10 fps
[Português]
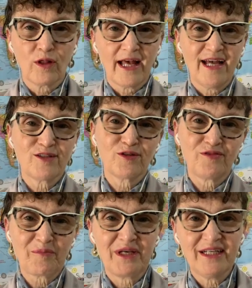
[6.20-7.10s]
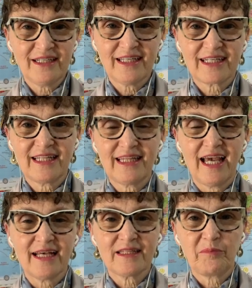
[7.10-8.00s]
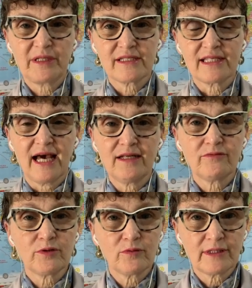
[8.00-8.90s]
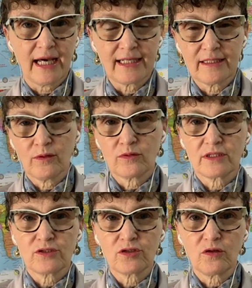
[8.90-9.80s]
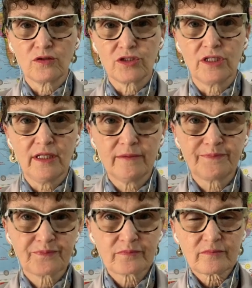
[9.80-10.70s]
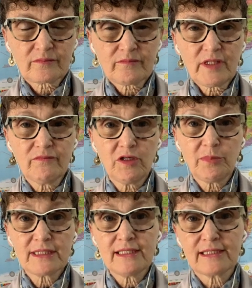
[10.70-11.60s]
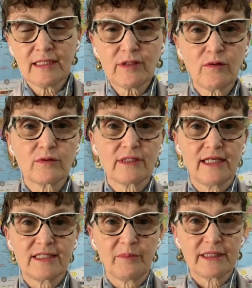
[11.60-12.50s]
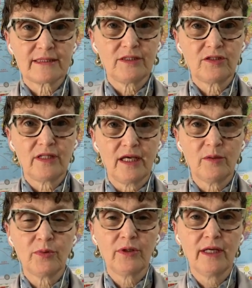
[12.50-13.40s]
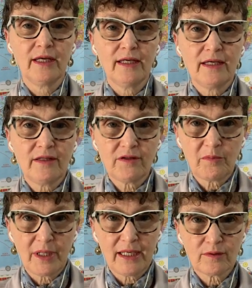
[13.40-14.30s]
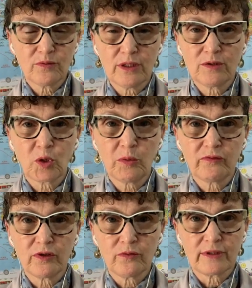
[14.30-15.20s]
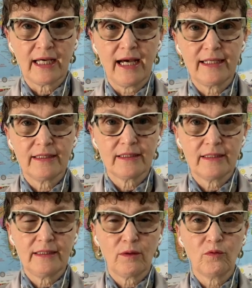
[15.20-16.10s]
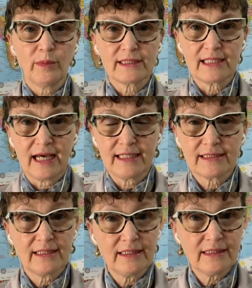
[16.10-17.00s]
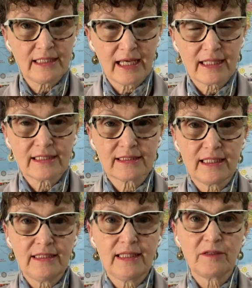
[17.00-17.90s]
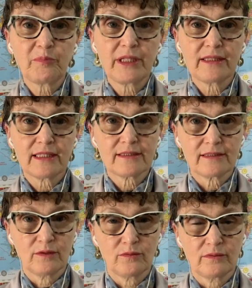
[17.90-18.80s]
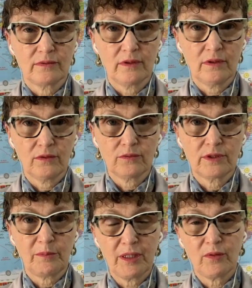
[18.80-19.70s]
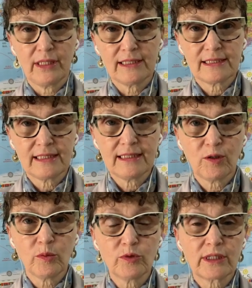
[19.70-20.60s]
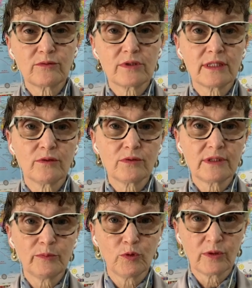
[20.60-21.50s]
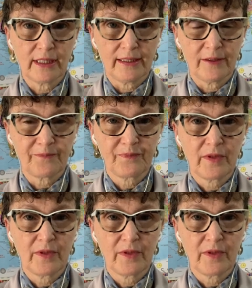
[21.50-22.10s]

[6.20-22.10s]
Olá, eu sou Fabiana, arquiteta, empresária, voluntária da Conscienciologia. Venho pesquisando a consciência há bastante tempo e também atuando como voluntária em algumas áreas, dentre elas a interpretação, ou também conhecida como tradução simultânea.